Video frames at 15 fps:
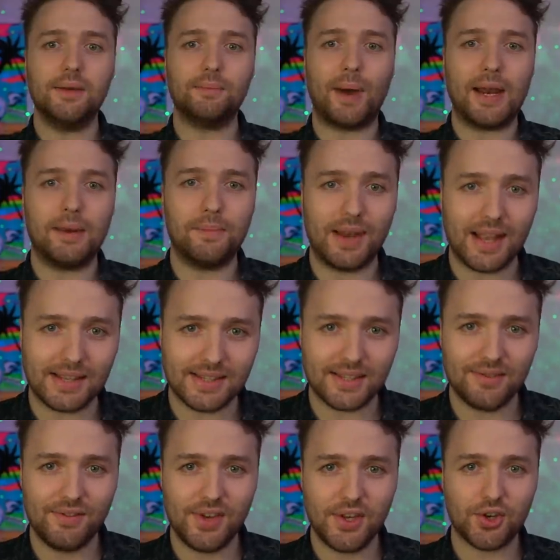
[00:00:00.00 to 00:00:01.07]
meinem
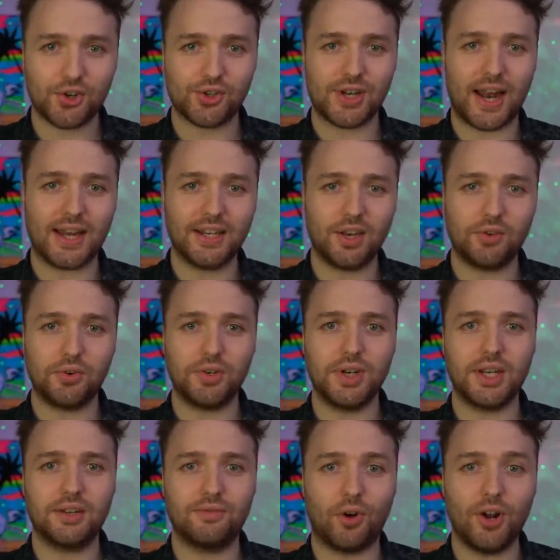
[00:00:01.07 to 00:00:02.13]
letzten Video schon
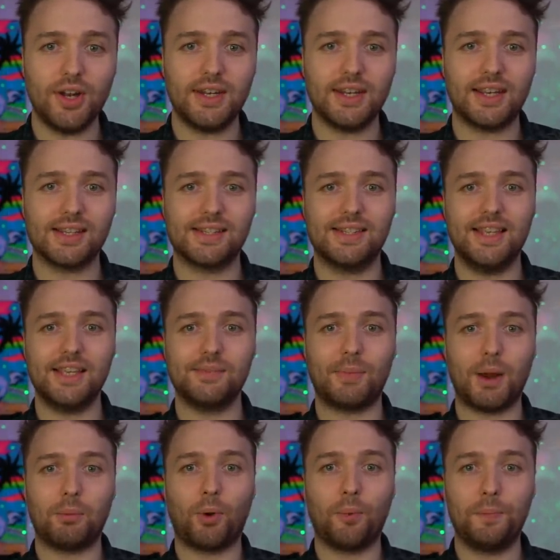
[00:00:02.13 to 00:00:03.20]
angekündigt, wollte ich es
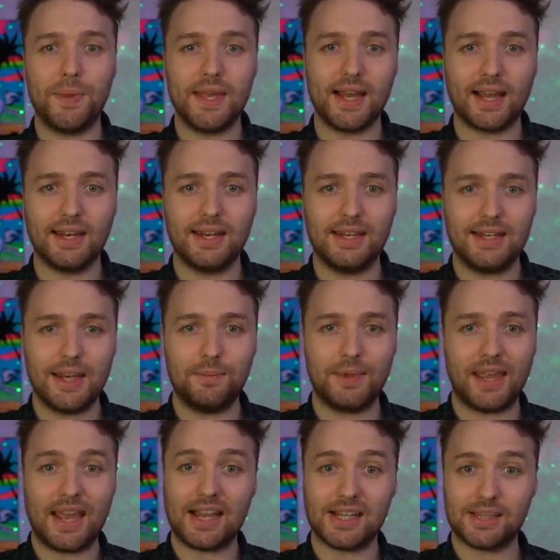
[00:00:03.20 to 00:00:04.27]
diesmal probieren, indem
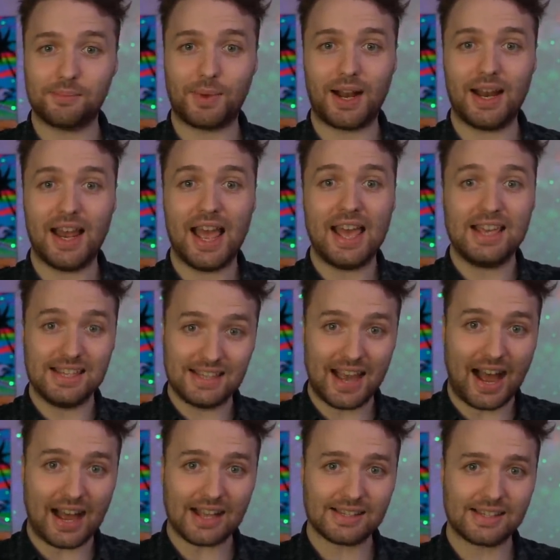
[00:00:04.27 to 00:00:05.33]
ich erstmal
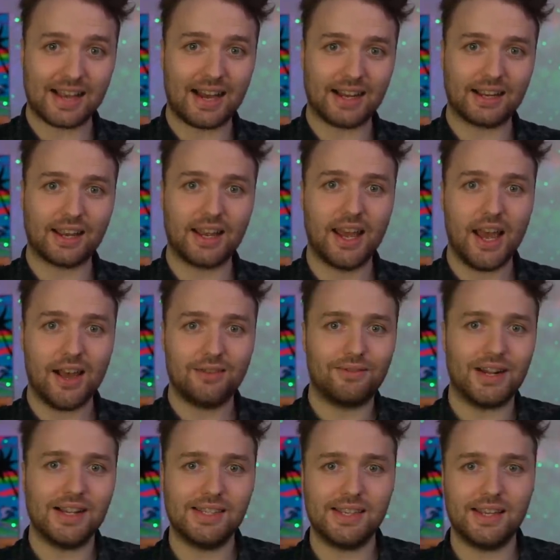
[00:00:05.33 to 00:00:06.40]
Ja sage,
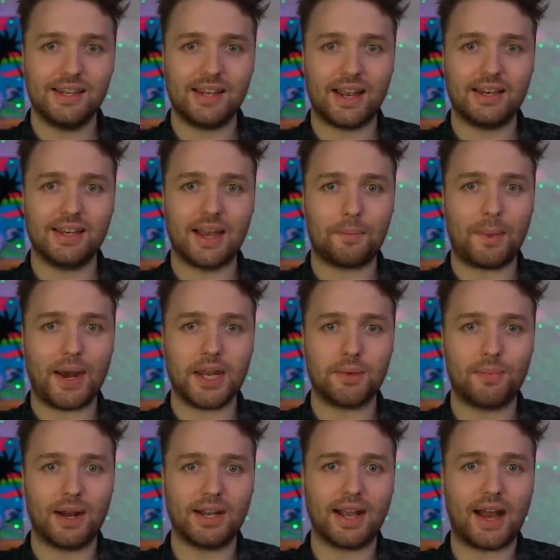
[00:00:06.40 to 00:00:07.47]
weil sie ihn dann ja
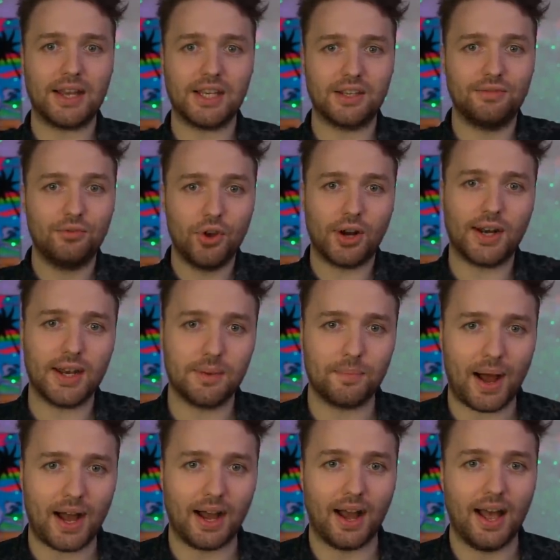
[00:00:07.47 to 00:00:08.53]
manchmal gar nicht wirklich
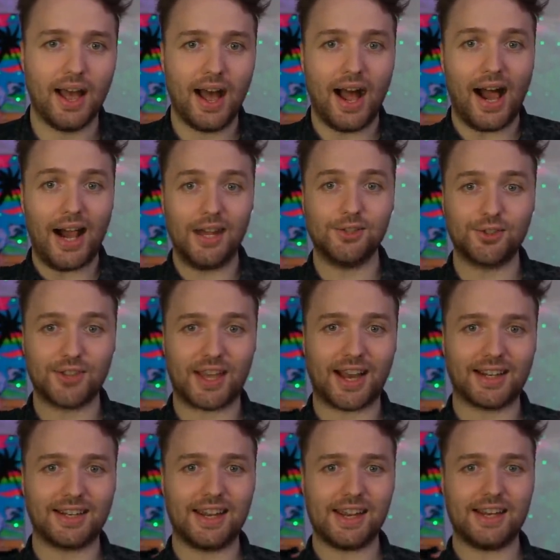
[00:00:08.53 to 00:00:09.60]
machen. Also
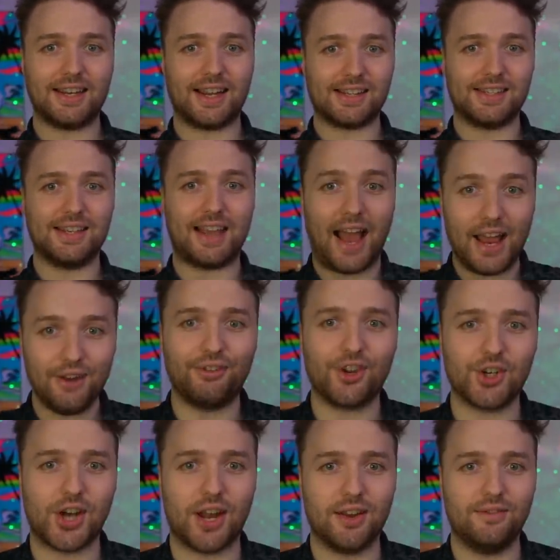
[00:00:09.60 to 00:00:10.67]
sagte ich, dass ich
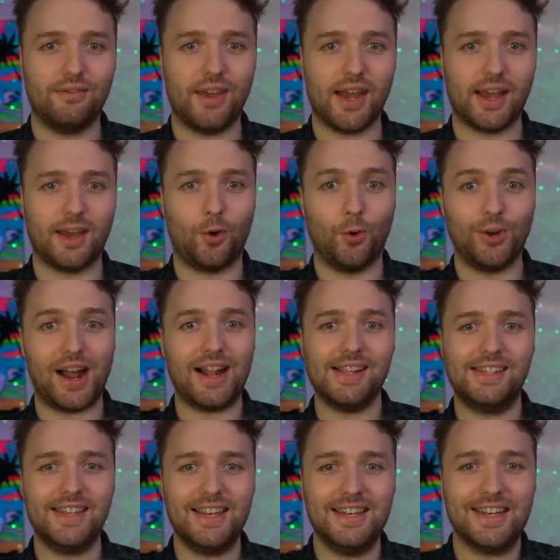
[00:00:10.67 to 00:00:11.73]
einverstanden wäre. Und
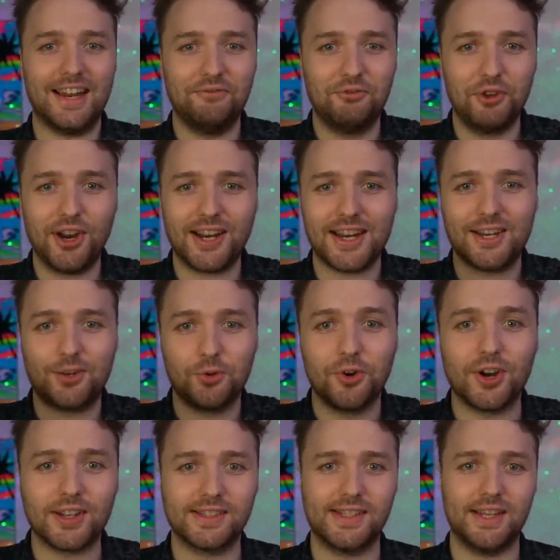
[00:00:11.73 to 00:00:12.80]
als sie ihn dann wirklich
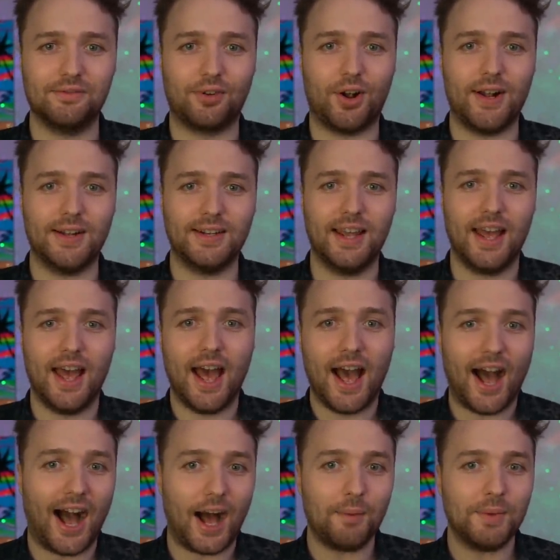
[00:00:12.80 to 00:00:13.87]
durchziehen wollten,
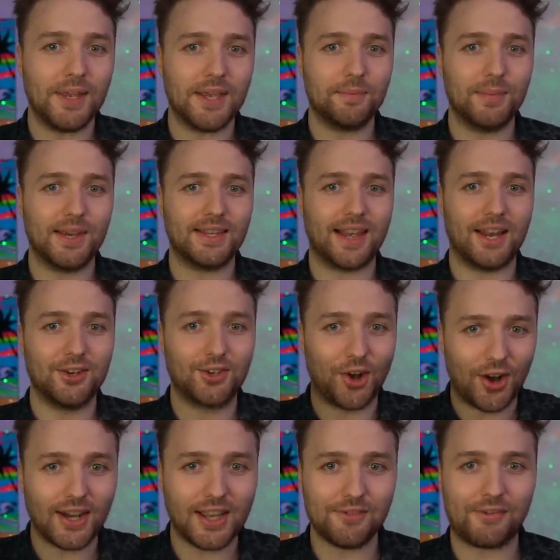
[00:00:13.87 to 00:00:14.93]
habe ich mich dann
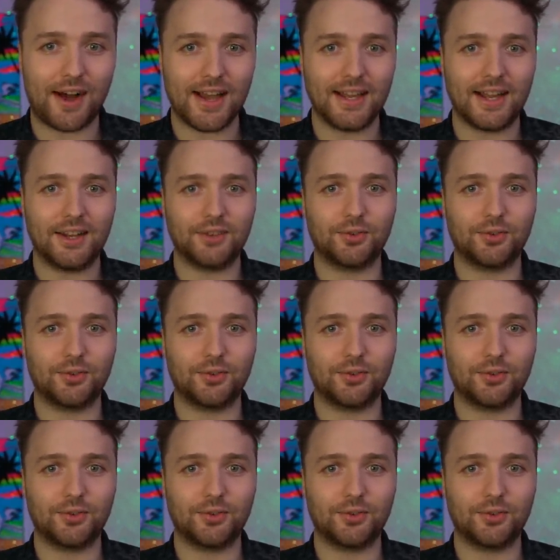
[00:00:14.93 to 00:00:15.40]
doch geweigert